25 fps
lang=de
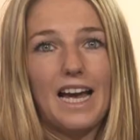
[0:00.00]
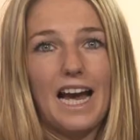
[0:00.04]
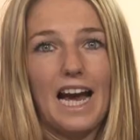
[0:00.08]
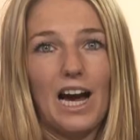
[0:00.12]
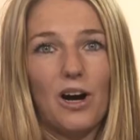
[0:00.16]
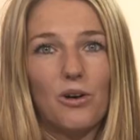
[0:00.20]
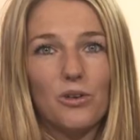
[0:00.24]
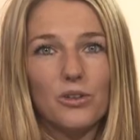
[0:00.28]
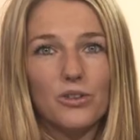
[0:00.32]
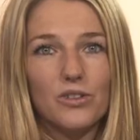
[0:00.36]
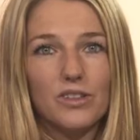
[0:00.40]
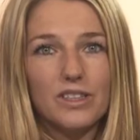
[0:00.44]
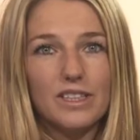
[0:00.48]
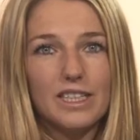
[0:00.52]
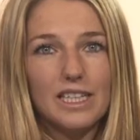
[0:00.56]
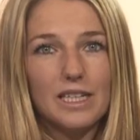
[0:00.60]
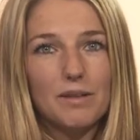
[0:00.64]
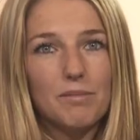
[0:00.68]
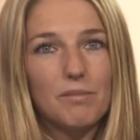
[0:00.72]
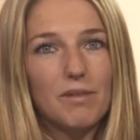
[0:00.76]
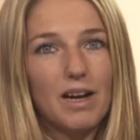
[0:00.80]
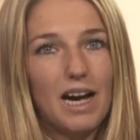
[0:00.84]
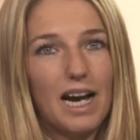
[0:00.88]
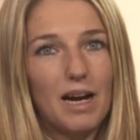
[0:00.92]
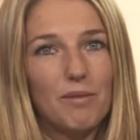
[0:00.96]
Außerdem
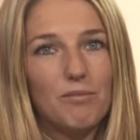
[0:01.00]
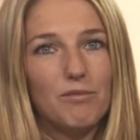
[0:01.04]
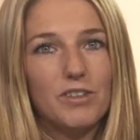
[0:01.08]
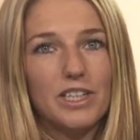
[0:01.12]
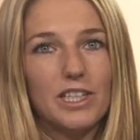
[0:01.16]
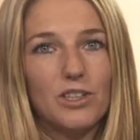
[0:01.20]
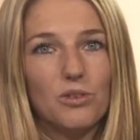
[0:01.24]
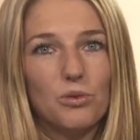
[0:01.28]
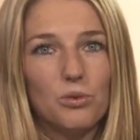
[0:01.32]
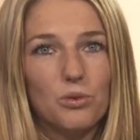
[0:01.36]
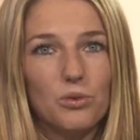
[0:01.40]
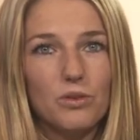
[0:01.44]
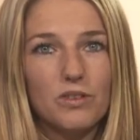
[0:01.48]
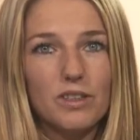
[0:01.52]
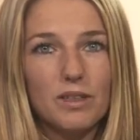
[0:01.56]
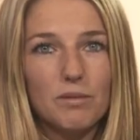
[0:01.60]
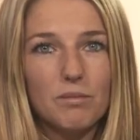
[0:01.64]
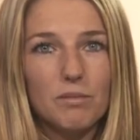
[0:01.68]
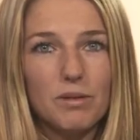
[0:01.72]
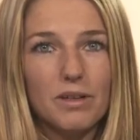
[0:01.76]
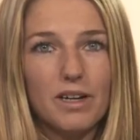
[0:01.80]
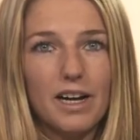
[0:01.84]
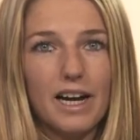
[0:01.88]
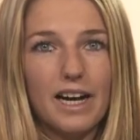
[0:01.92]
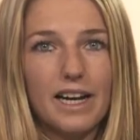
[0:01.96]
haben wir in unserem
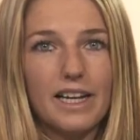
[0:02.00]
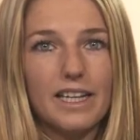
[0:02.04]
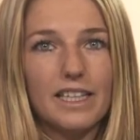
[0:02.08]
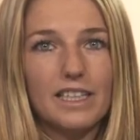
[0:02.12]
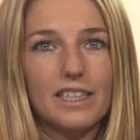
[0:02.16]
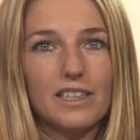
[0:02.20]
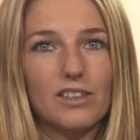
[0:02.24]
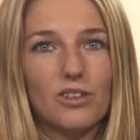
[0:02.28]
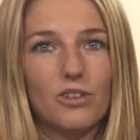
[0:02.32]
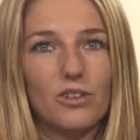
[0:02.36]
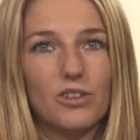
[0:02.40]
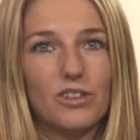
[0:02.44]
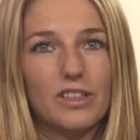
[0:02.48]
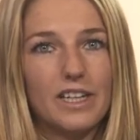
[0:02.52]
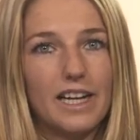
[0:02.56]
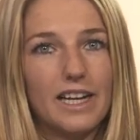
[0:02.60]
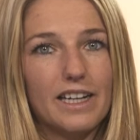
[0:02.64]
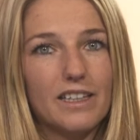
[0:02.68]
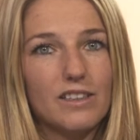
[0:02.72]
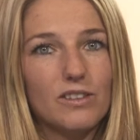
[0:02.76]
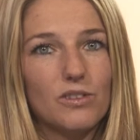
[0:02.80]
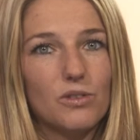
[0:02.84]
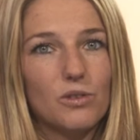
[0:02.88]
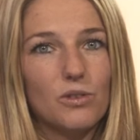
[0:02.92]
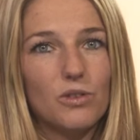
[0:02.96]
Bereich
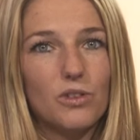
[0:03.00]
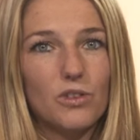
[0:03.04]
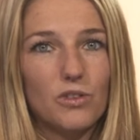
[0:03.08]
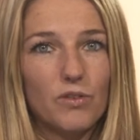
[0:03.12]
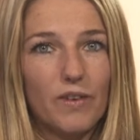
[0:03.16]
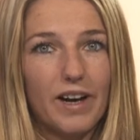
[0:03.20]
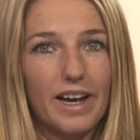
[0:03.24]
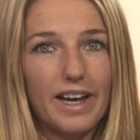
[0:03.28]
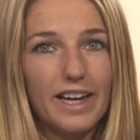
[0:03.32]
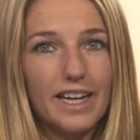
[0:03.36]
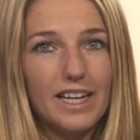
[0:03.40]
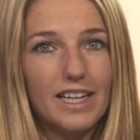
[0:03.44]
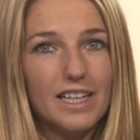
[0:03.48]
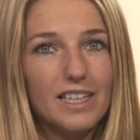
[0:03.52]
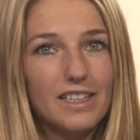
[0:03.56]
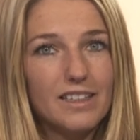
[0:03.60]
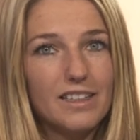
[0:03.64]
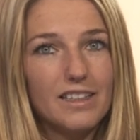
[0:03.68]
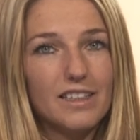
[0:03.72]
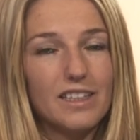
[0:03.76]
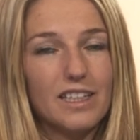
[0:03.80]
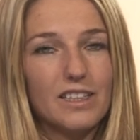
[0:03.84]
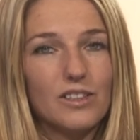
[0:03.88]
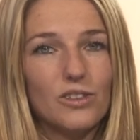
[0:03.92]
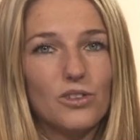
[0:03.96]
Kontakt zu zwei
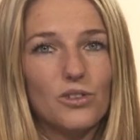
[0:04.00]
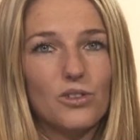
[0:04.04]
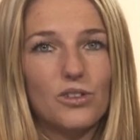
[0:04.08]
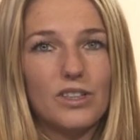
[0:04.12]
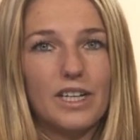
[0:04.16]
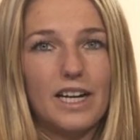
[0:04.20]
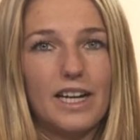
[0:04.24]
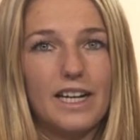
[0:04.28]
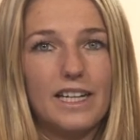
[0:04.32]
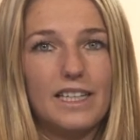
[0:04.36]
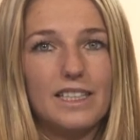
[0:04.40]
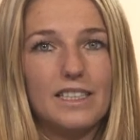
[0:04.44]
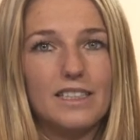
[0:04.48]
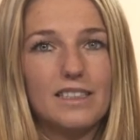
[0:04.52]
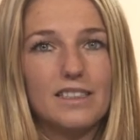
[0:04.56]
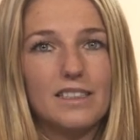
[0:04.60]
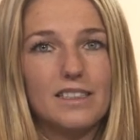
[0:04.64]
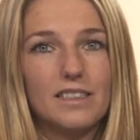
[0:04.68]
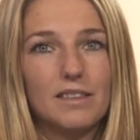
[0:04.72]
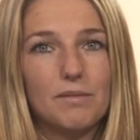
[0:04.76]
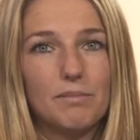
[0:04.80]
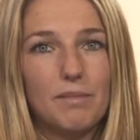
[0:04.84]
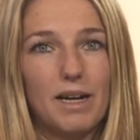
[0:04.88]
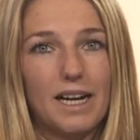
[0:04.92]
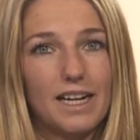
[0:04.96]
internationalen
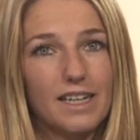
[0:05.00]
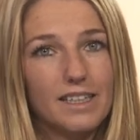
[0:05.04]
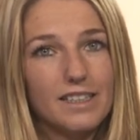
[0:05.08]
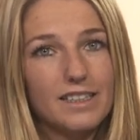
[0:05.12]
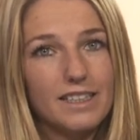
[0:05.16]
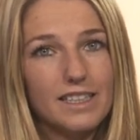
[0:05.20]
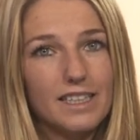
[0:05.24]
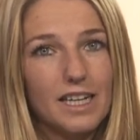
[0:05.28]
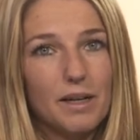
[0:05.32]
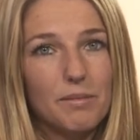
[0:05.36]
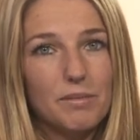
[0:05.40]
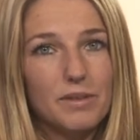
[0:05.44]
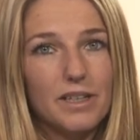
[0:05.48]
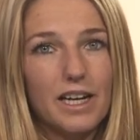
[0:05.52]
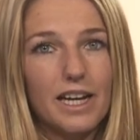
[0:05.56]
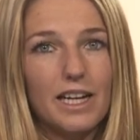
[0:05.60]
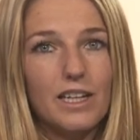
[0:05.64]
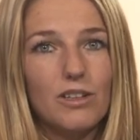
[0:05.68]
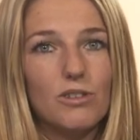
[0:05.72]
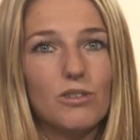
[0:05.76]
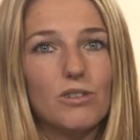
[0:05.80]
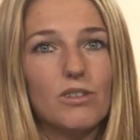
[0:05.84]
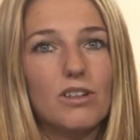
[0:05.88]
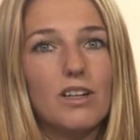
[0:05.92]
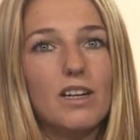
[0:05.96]

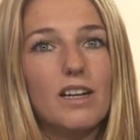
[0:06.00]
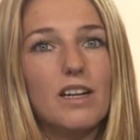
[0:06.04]
Marketingabteilungen,